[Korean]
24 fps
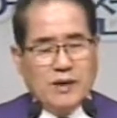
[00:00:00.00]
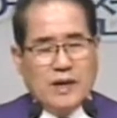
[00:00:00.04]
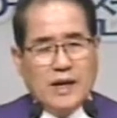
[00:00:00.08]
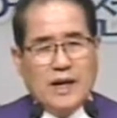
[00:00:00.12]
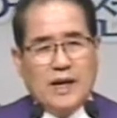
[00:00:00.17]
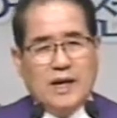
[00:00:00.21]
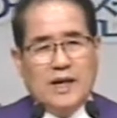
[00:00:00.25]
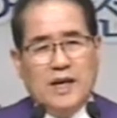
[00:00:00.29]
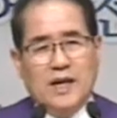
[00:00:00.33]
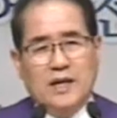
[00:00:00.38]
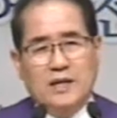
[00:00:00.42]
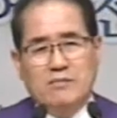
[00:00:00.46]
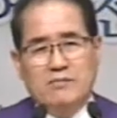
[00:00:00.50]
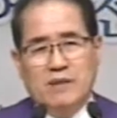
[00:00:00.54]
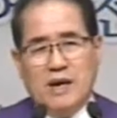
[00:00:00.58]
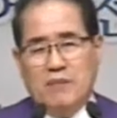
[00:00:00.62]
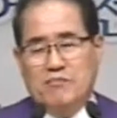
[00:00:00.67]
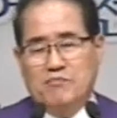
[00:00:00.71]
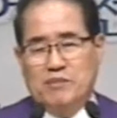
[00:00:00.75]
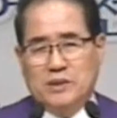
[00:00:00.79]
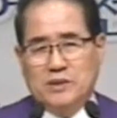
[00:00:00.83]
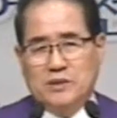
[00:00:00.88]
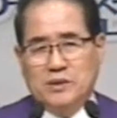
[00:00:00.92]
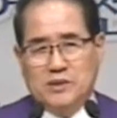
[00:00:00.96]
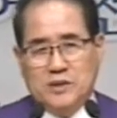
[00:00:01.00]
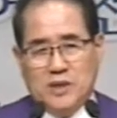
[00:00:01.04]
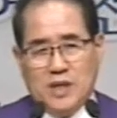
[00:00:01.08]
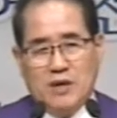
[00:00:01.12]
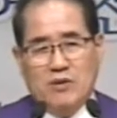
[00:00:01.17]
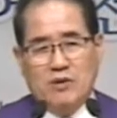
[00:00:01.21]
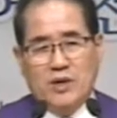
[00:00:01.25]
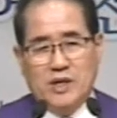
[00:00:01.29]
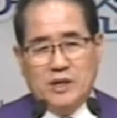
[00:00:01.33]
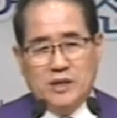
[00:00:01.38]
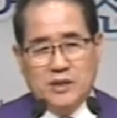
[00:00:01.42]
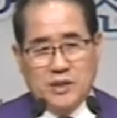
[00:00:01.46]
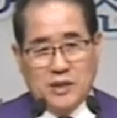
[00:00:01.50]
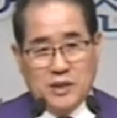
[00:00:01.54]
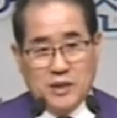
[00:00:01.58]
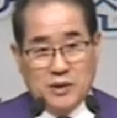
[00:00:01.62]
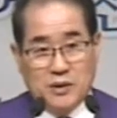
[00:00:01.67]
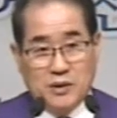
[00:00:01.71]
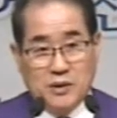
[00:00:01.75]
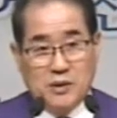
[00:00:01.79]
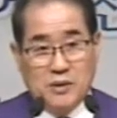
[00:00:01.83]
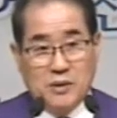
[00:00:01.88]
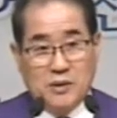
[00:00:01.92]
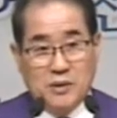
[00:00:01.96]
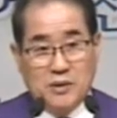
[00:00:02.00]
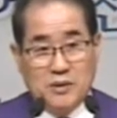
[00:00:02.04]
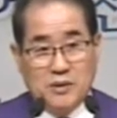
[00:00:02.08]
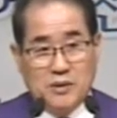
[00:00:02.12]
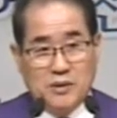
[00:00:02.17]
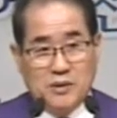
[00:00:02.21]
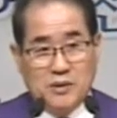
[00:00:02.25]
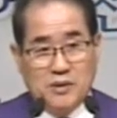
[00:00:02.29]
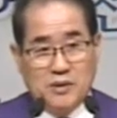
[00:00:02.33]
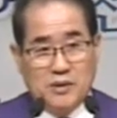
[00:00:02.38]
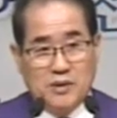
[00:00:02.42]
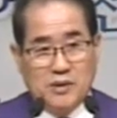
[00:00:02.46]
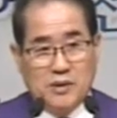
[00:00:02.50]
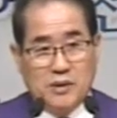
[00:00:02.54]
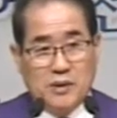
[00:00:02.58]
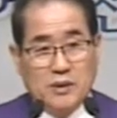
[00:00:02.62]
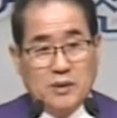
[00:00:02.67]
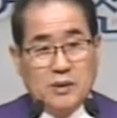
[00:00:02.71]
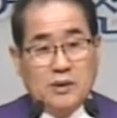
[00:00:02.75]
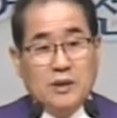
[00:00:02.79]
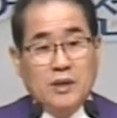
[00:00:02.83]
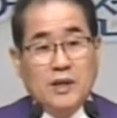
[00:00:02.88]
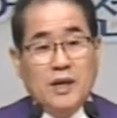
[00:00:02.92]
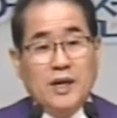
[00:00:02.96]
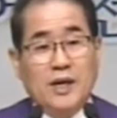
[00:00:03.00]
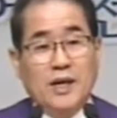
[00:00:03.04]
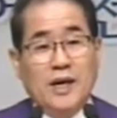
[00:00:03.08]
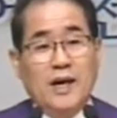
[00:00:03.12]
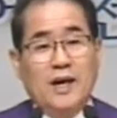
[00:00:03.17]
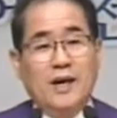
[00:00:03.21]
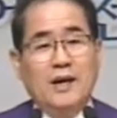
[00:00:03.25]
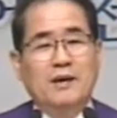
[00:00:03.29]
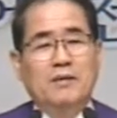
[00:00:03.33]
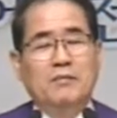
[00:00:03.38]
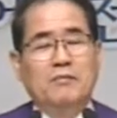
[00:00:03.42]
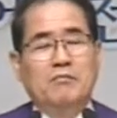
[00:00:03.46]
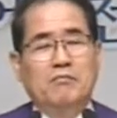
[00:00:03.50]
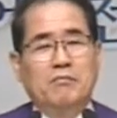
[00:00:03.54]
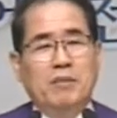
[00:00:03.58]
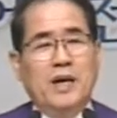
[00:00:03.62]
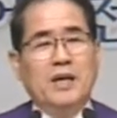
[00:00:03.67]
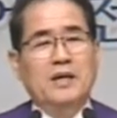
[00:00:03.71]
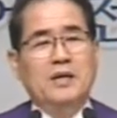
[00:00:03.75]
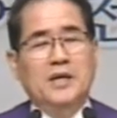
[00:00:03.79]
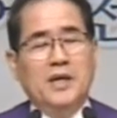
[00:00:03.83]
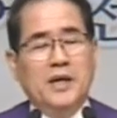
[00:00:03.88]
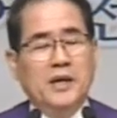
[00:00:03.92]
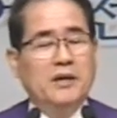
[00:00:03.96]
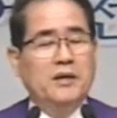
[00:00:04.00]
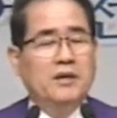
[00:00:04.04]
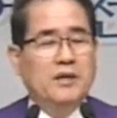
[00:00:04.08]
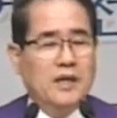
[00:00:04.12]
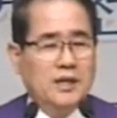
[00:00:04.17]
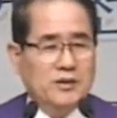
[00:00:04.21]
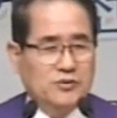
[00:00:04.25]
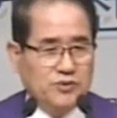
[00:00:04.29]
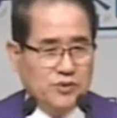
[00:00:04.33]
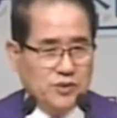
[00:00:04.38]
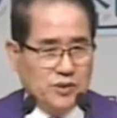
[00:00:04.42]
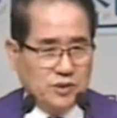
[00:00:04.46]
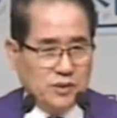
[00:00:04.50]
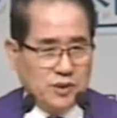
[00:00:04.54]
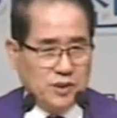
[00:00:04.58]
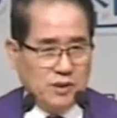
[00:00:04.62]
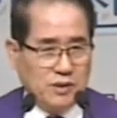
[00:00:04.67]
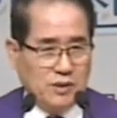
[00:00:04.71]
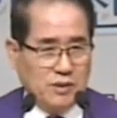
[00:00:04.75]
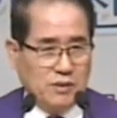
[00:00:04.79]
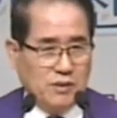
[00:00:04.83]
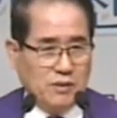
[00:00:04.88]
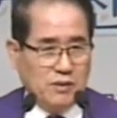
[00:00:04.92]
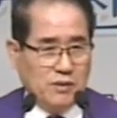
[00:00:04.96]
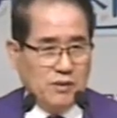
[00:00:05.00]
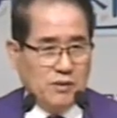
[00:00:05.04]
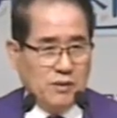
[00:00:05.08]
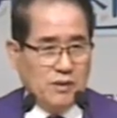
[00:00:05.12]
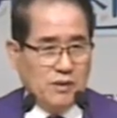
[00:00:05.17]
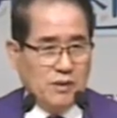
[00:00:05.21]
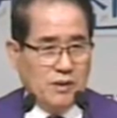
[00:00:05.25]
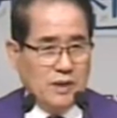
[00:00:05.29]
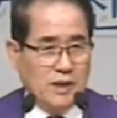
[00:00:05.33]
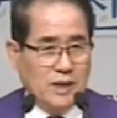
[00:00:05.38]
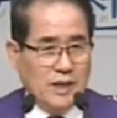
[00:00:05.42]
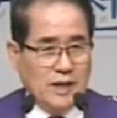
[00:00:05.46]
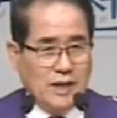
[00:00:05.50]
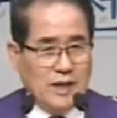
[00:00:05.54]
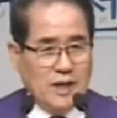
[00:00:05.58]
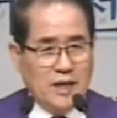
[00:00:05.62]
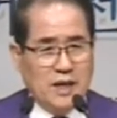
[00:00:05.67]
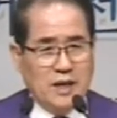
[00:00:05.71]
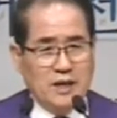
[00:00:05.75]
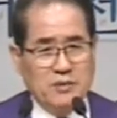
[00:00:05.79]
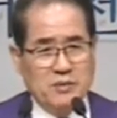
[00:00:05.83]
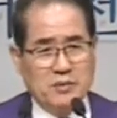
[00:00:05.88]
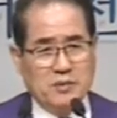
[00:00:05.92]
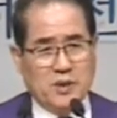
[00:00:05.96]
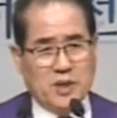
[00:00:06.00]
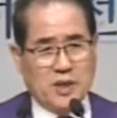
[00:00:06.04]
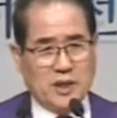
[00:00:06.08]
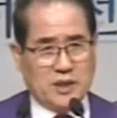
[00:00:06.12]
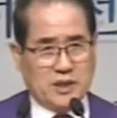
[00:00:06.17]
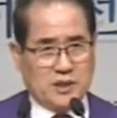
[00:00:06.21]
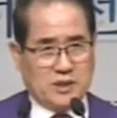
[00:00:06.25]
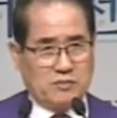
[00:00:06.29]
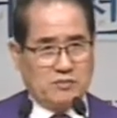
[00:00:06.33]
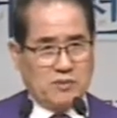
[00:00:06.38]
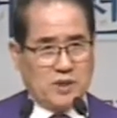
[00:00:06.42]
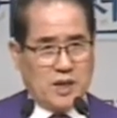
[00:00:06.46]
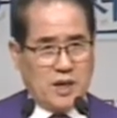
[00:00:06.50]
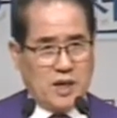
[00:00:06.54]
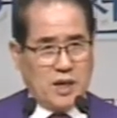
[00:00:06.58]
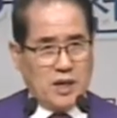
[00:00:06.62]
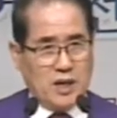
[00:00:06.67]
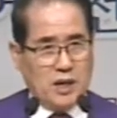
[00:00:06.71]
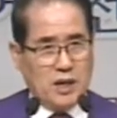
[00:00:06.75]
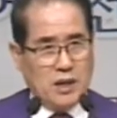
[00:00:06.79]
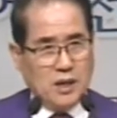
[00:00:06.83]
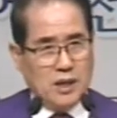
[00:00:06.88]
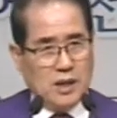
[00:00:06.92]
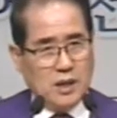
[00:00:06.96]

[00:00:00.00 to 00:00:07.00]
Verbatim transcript: 하나님 앞에서 싸워야 돼요. 그래야 빨리 해결할 수 있어요. 하나님이 뭐라 그랬습니까?